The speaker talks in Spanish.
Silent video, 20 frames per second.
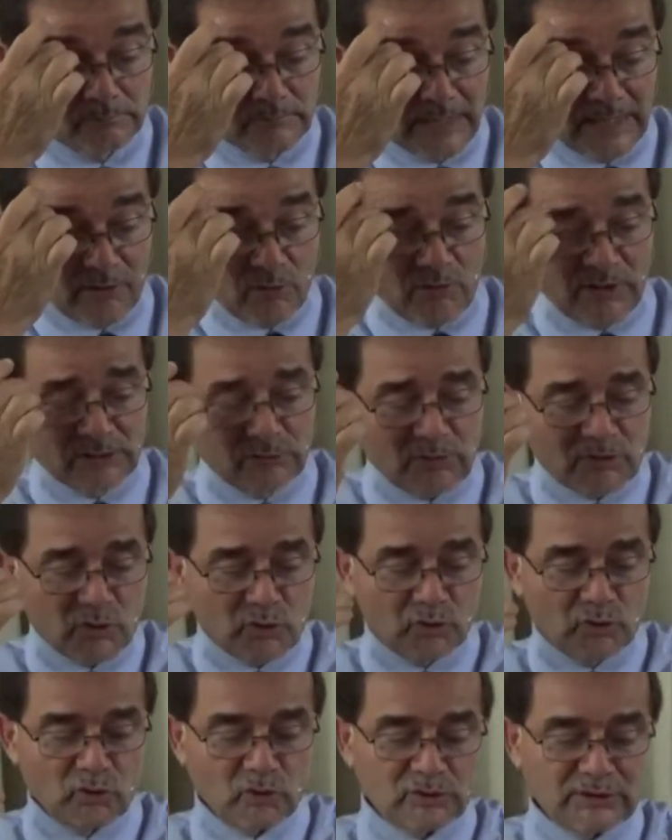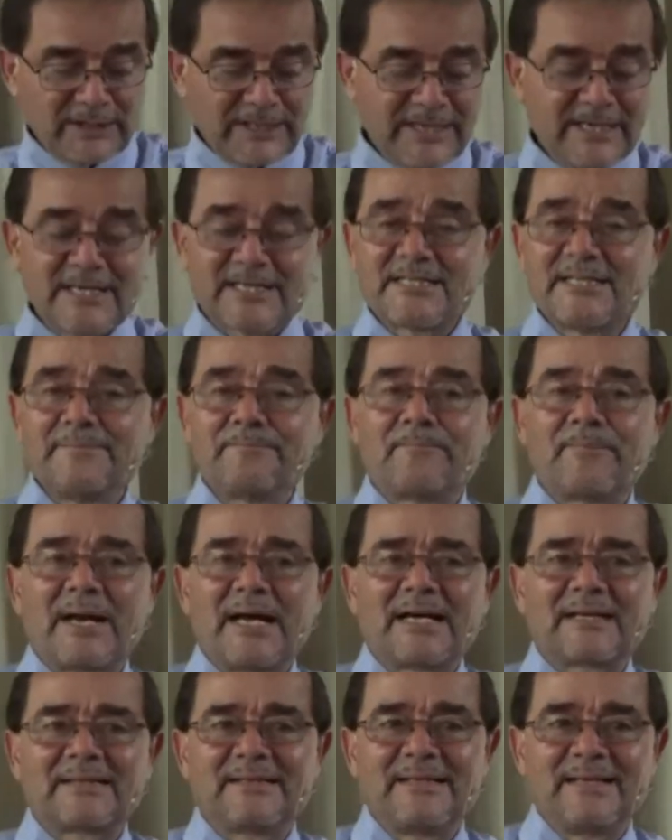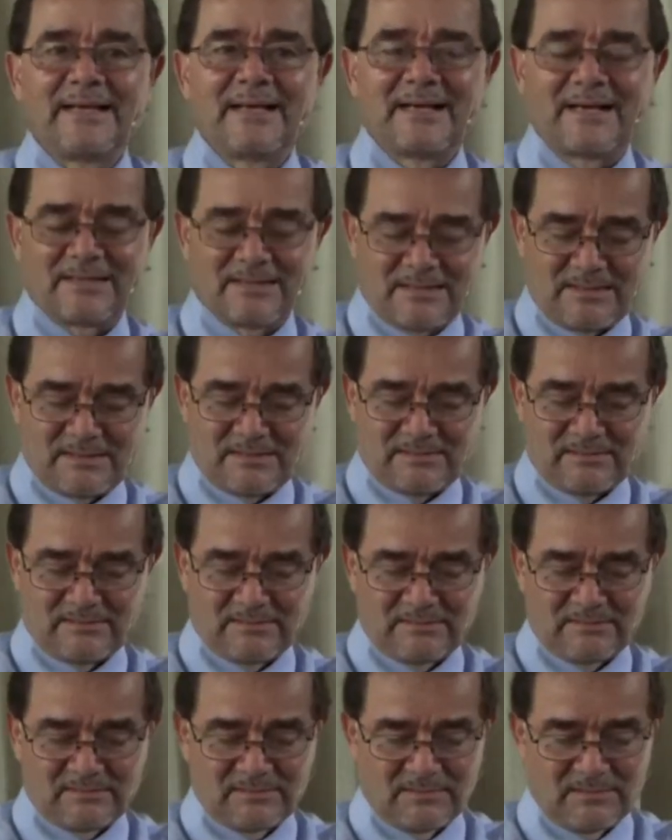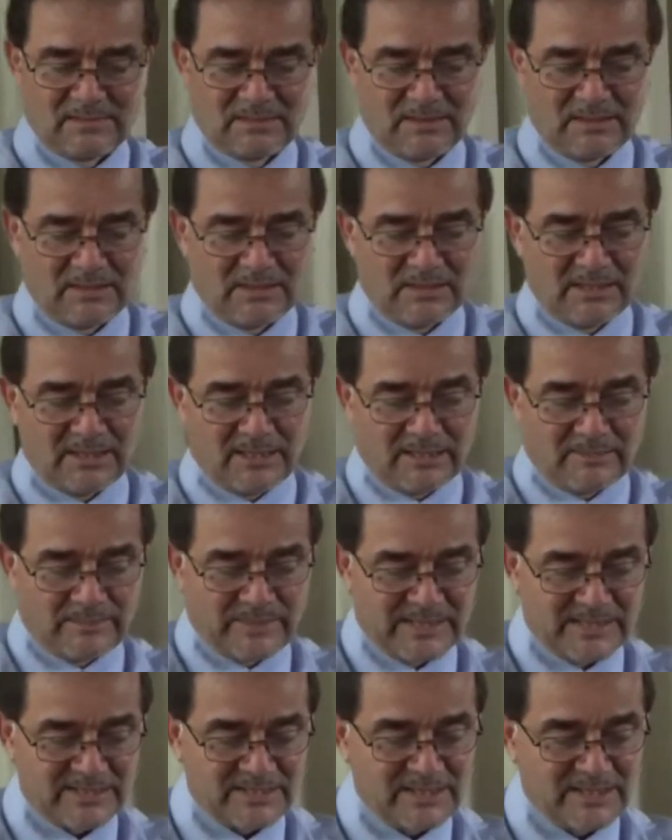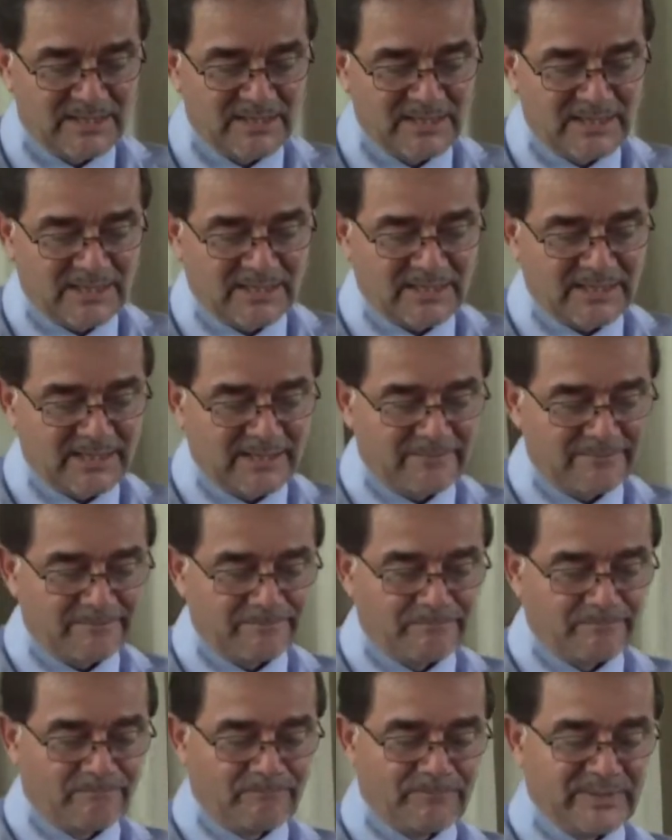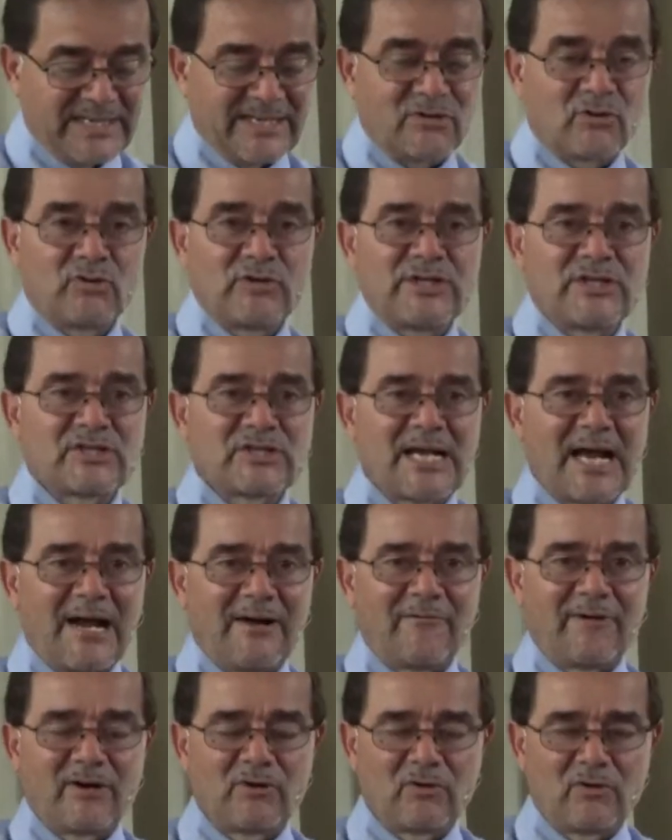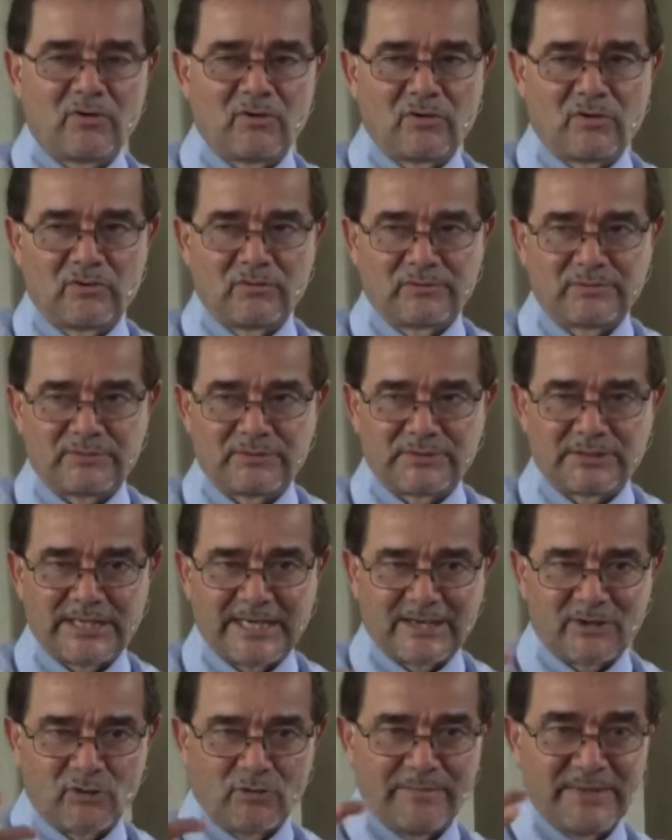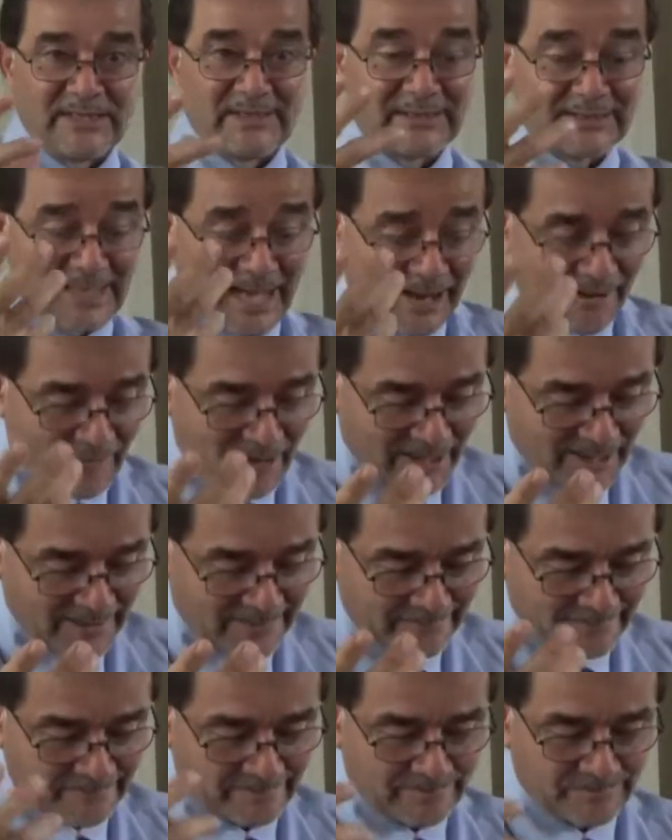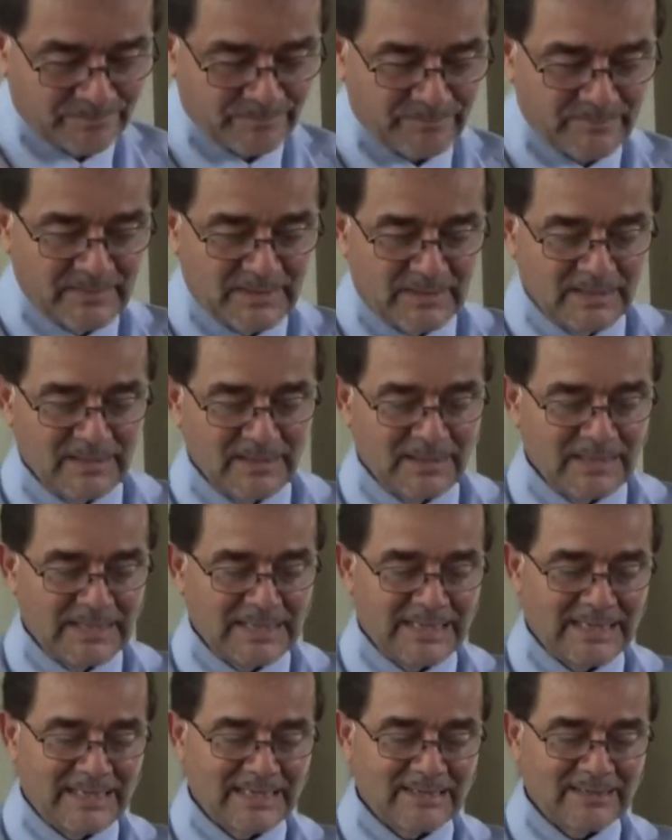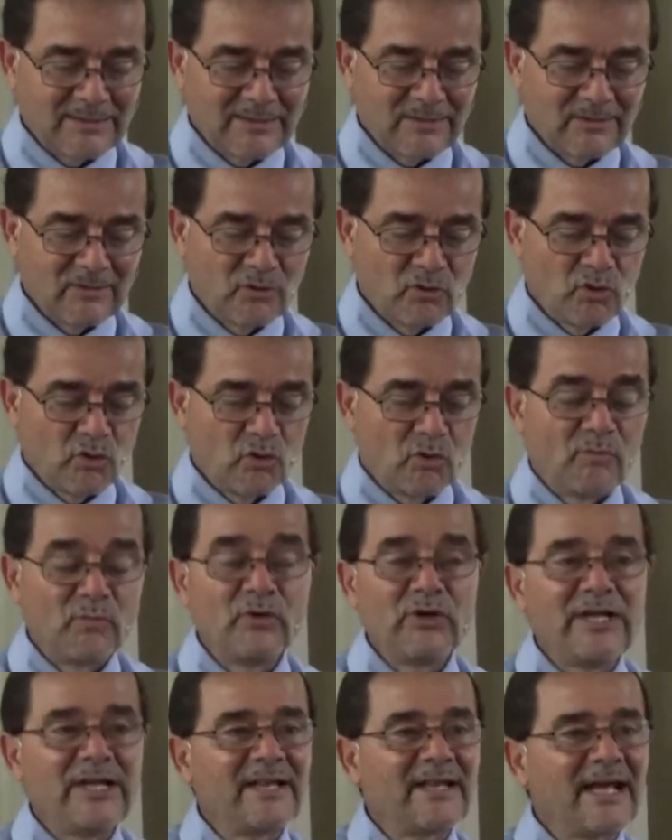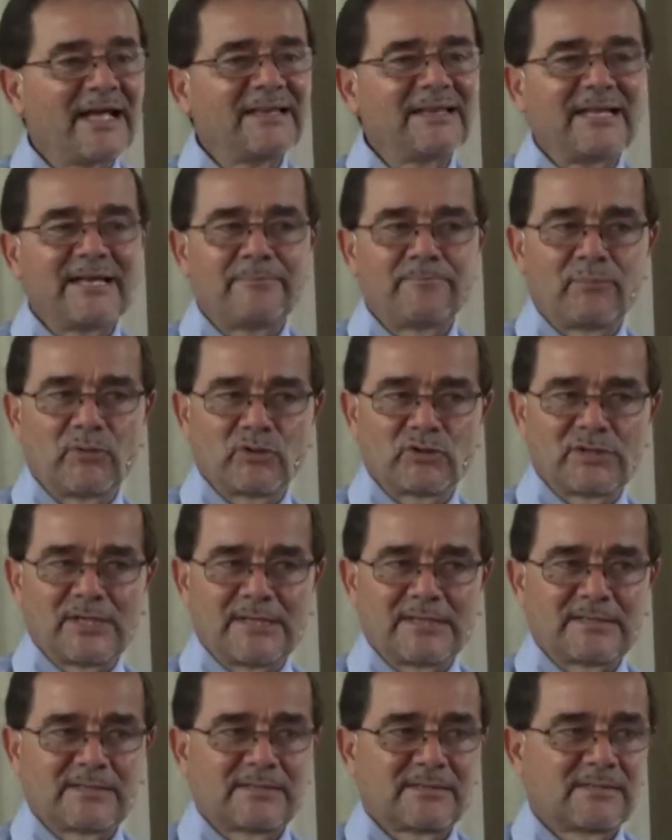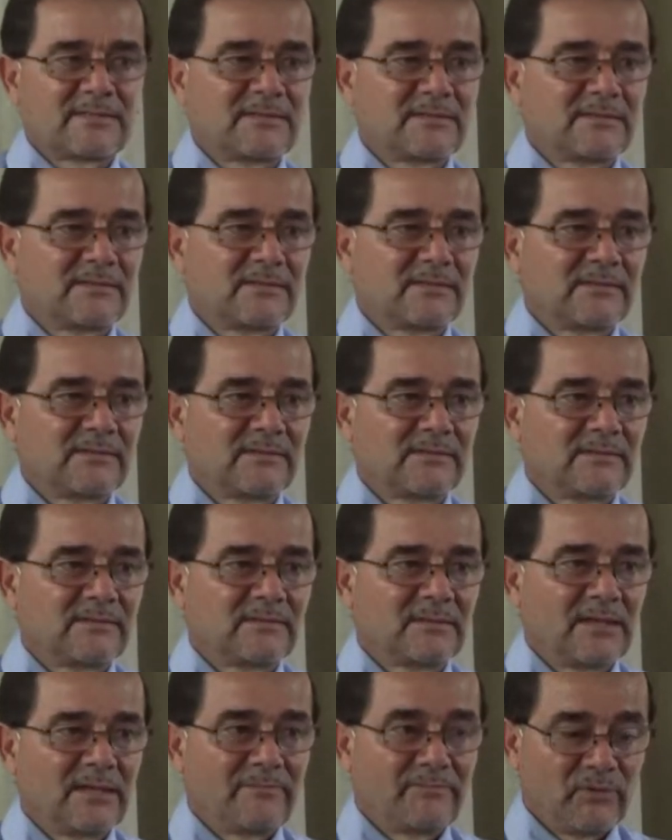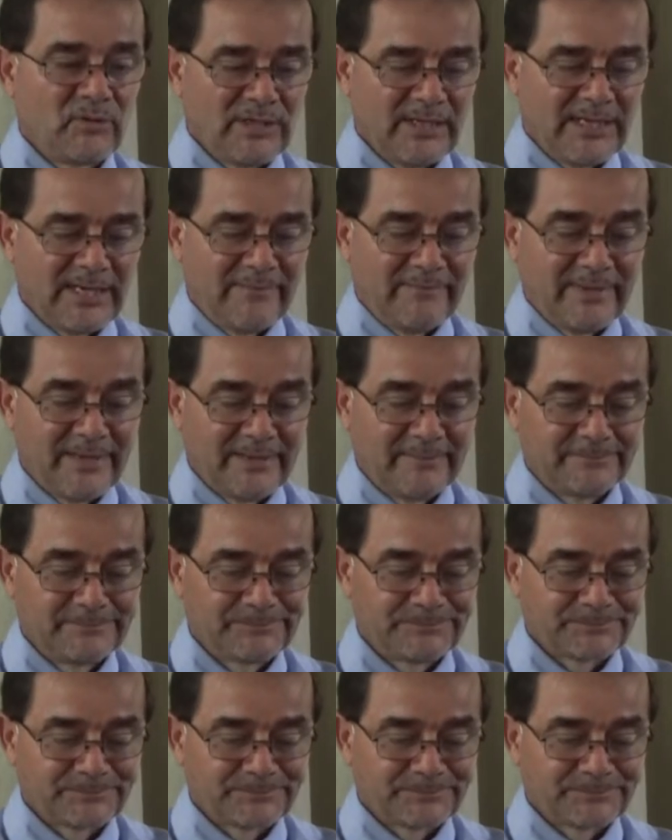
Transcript: En cuanto a sus doctrinas y prácticas, parecería que preconizaban o recomendaban la comunidad de esposas, la poligamia.